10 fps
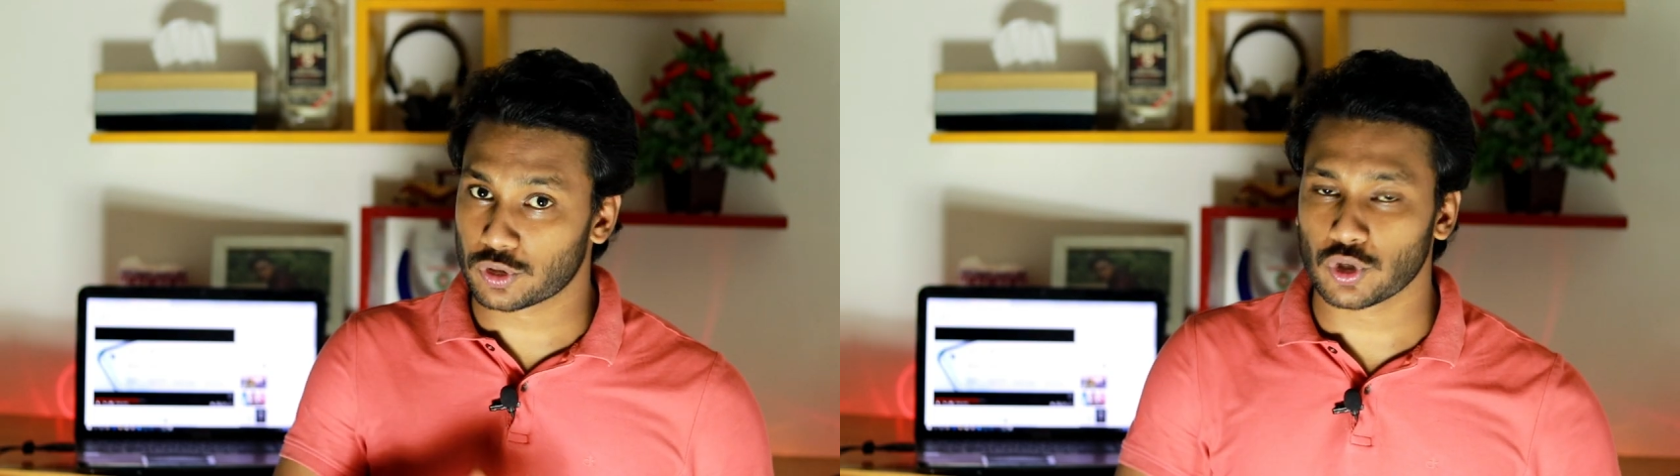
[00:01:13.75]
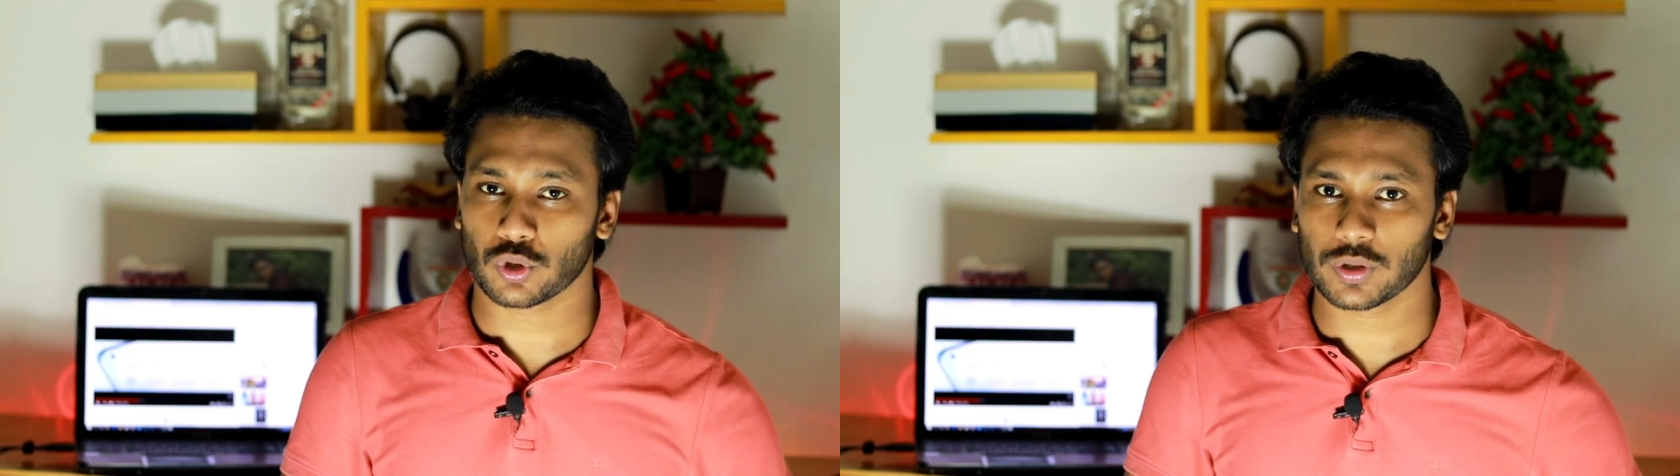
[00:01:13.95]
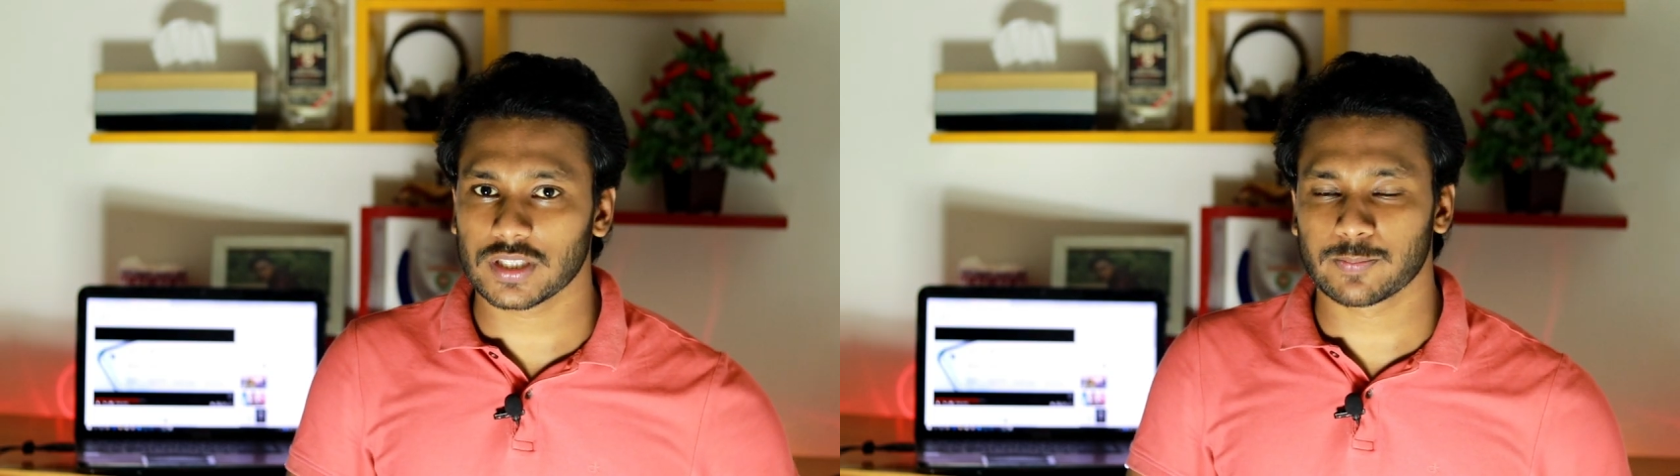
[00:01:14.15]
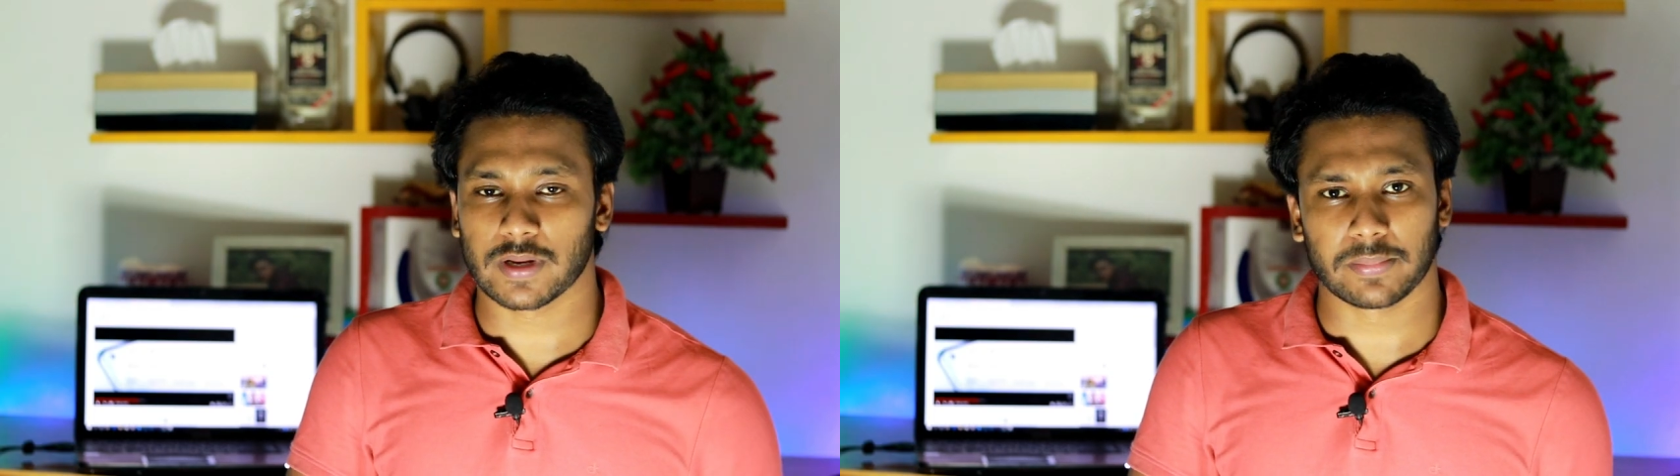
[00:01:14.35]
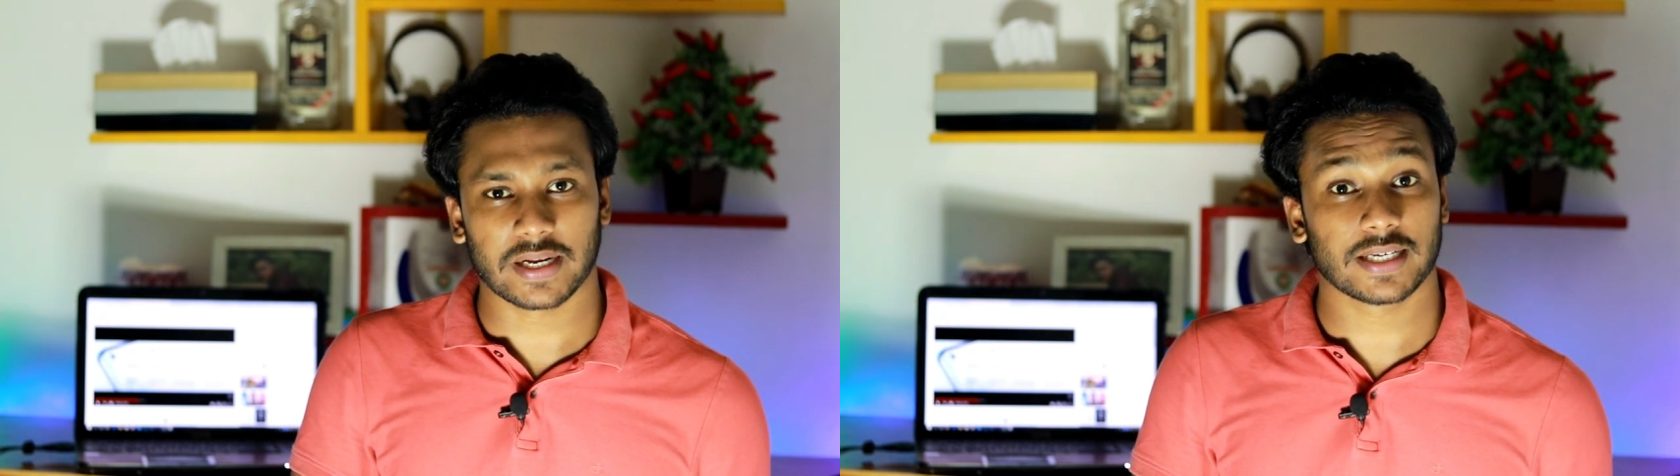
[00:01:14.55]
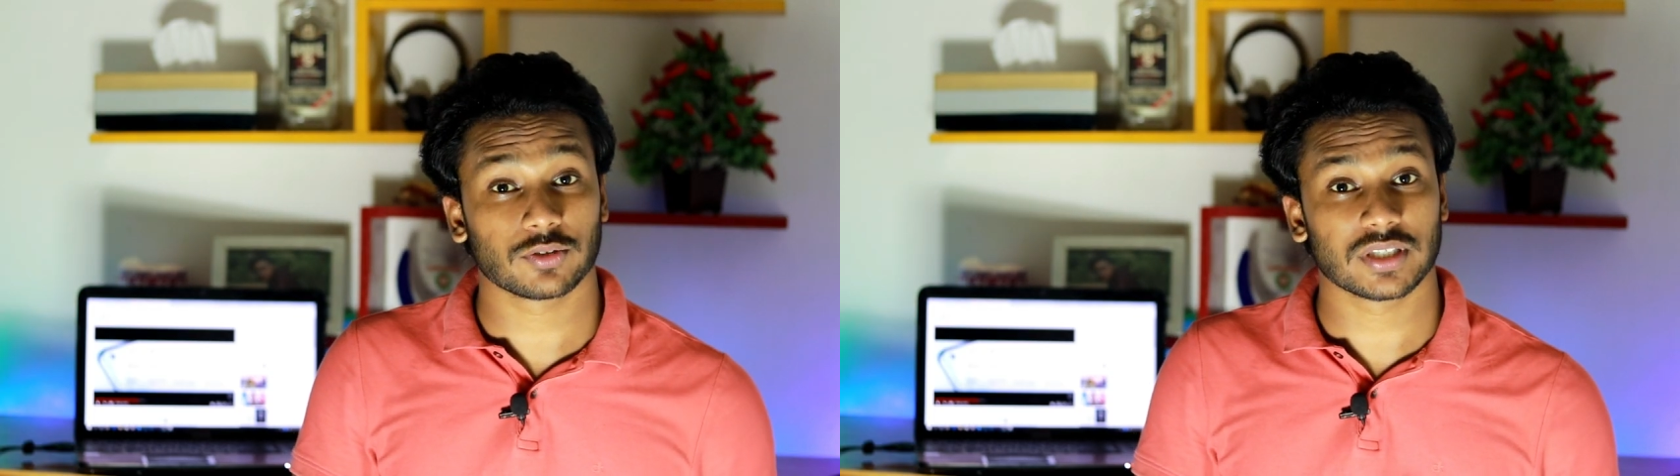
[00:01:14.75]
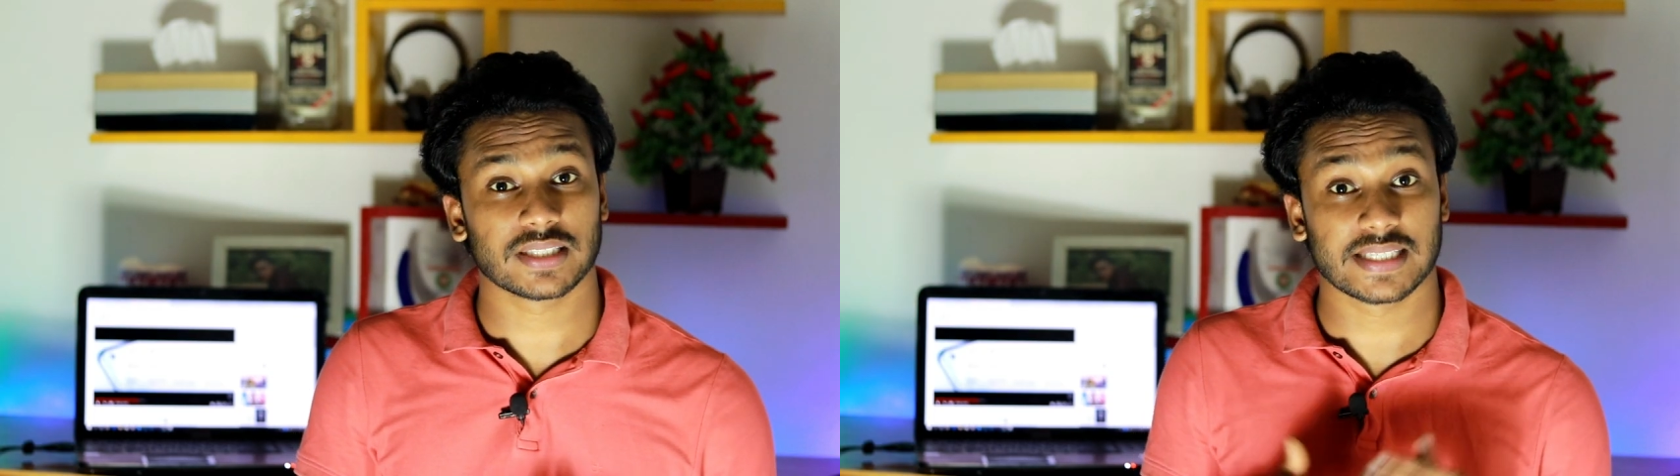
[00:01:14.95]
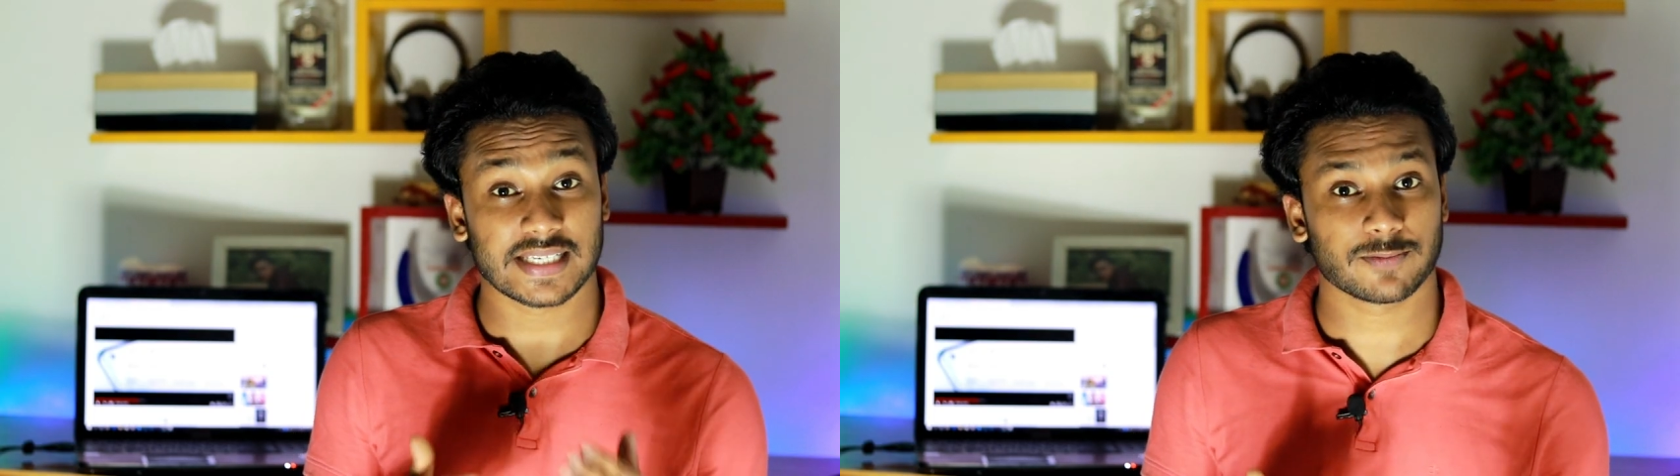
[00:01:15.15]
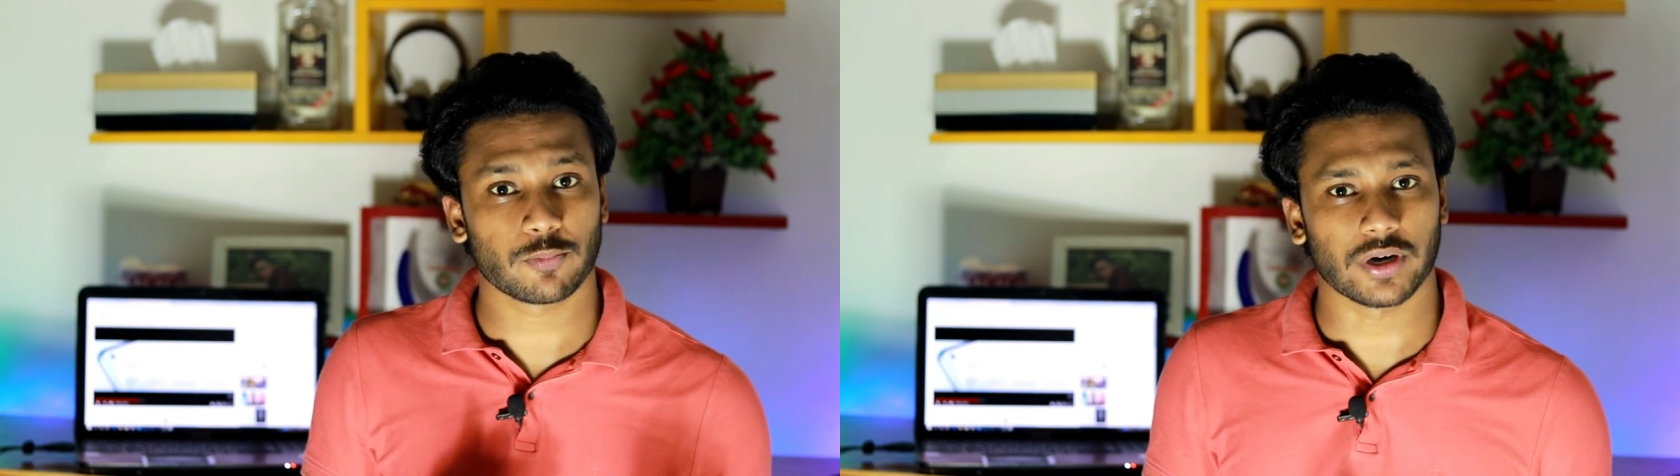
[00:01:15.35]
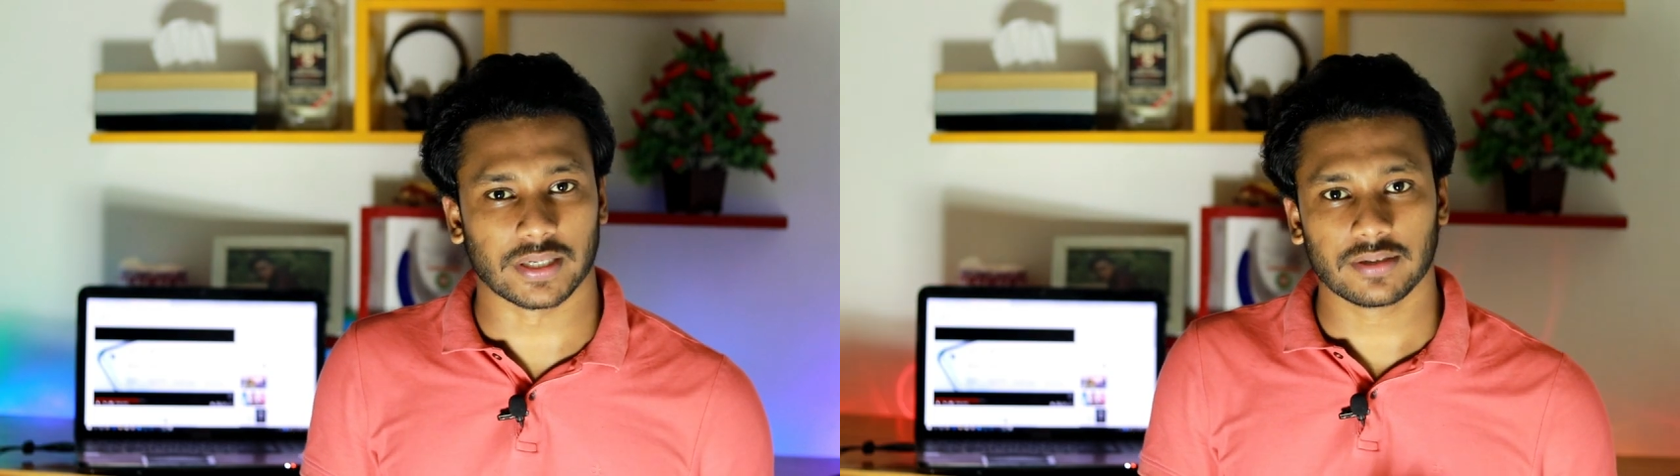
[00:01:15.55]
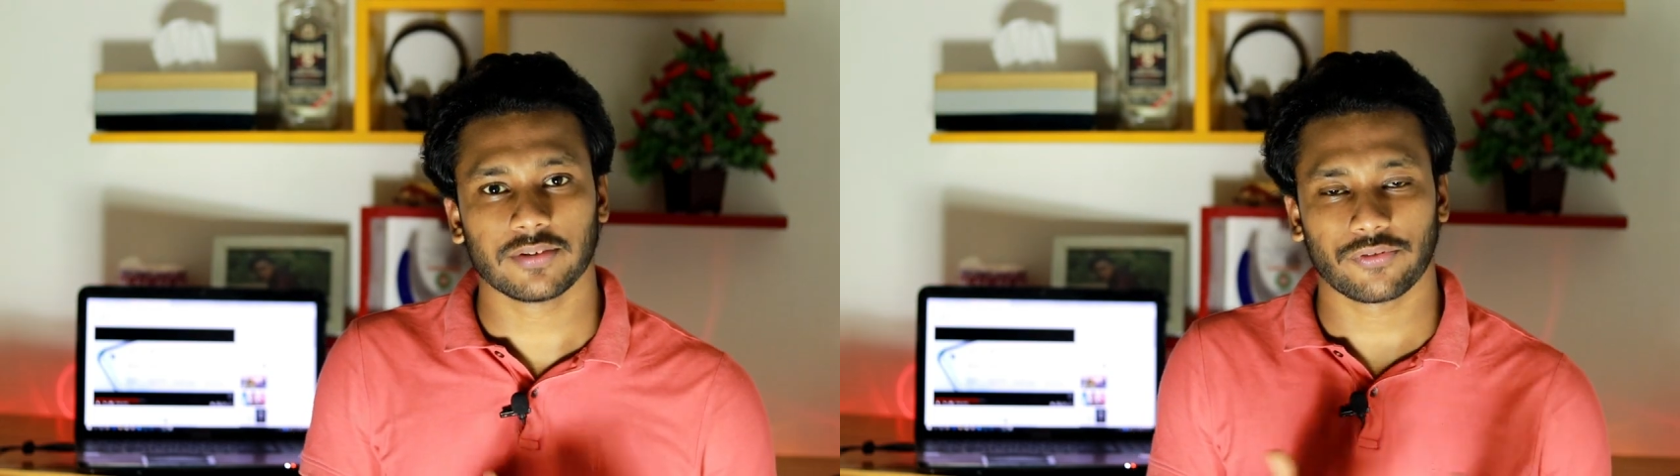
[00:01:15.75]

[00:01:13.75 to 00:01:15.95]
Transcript: ছোট ডিসপ্লে মানে হচ্ছে সিক্স পয়েন্ট